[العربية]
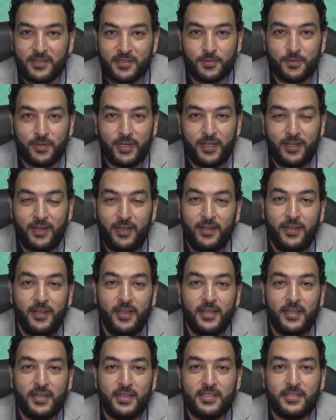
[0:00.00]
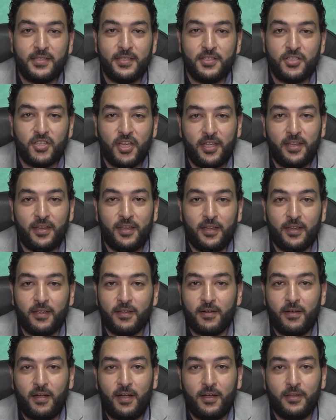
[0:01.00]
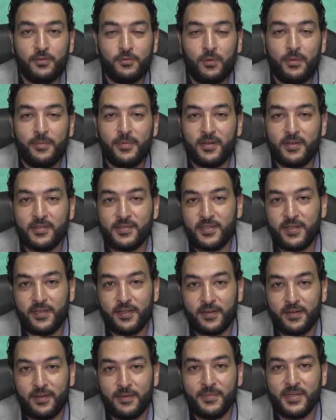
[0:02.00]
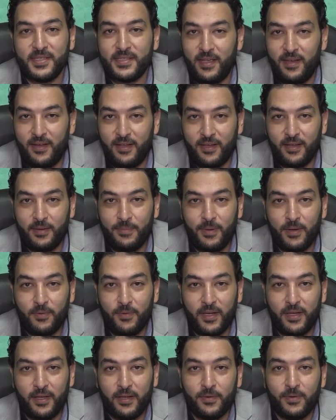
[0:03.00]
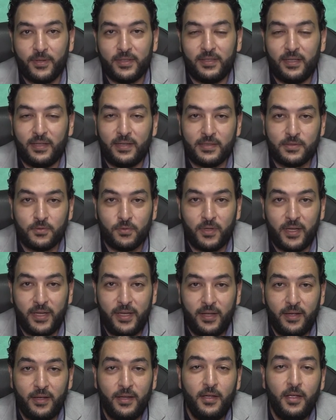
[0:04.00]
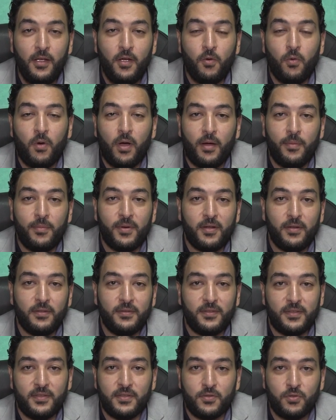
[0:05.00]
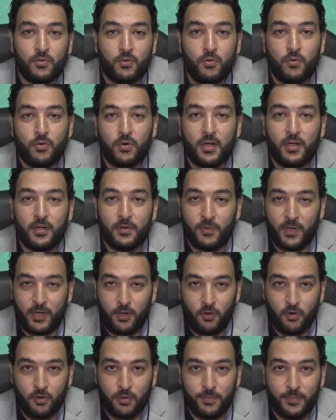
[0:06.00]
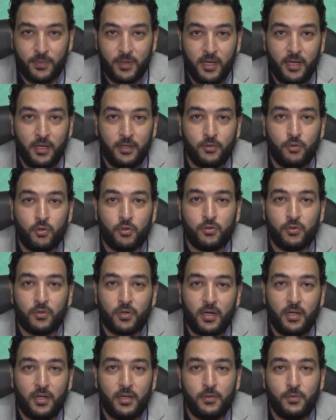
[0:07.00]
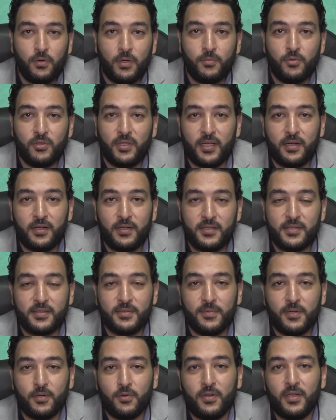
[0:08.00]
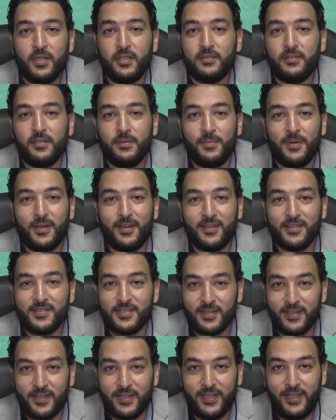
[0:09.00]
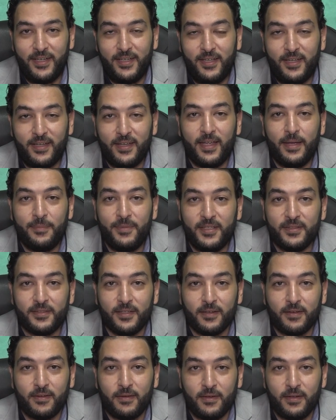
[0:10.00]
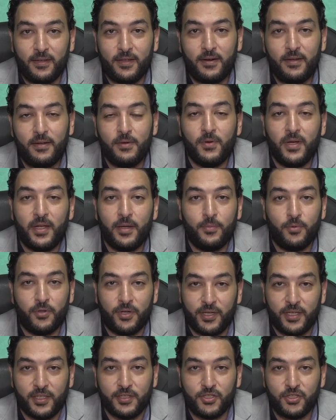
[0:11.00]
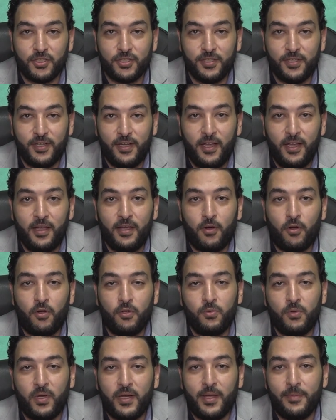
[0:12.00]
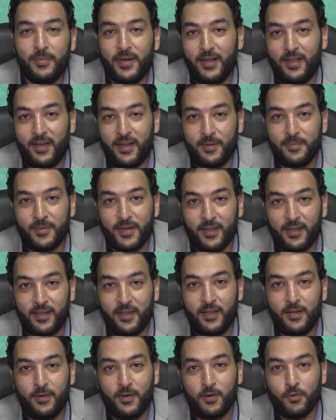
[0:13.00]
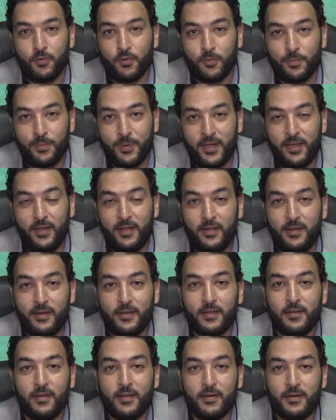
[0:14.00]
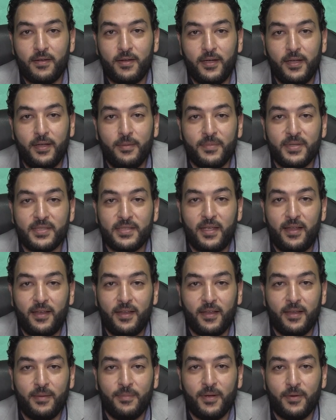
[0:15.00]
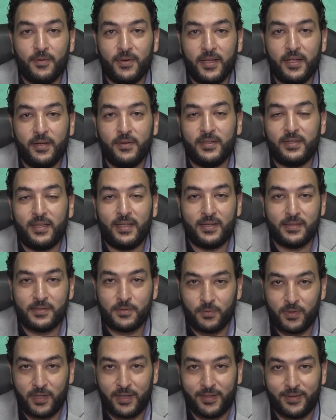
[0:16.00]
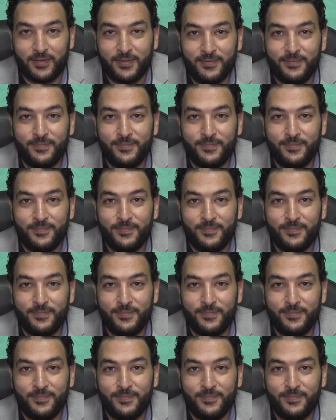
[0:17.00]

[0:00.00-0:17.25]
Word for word: الزهيري استشاري جراحات ومناظير المسالك البولية والتناسلية وأمراض الذكورة والعقم دكتوراه ومدرس بكلية طب القصر العيني جامعة القاهرة وأبو الريش عضو الجمعية الأمريكية والأوروبية لجراحي المسالك البولية والتناسلية